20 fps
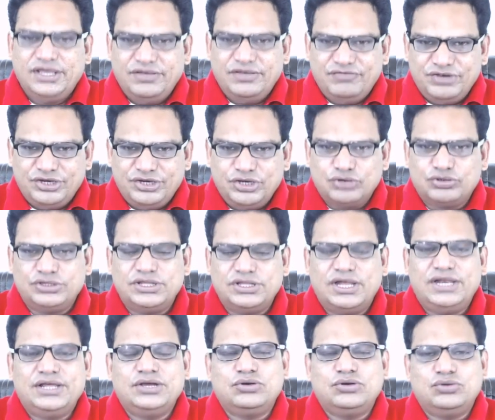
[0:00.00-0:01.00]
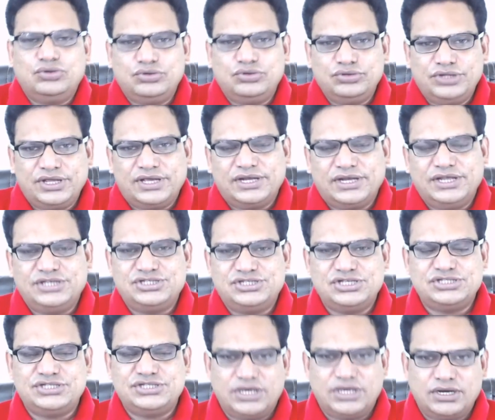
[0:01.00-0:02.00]
ఈ వీడియో కింద లింక్ ఉంటుంది క్లిక్
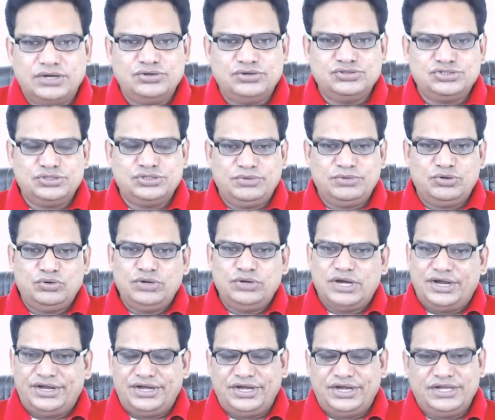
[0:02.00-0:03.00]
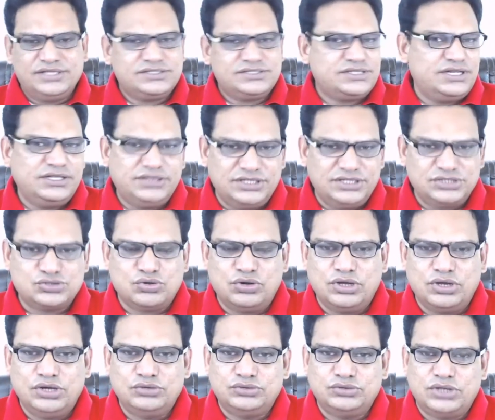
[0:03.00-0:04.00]
చేసి అక్కడ నుంచి మీరు నా ట్రైనింగ్స్ని
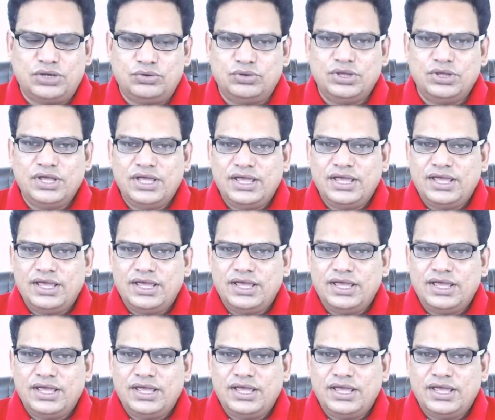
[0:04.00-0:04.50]
తీసుకోగలుగుతారు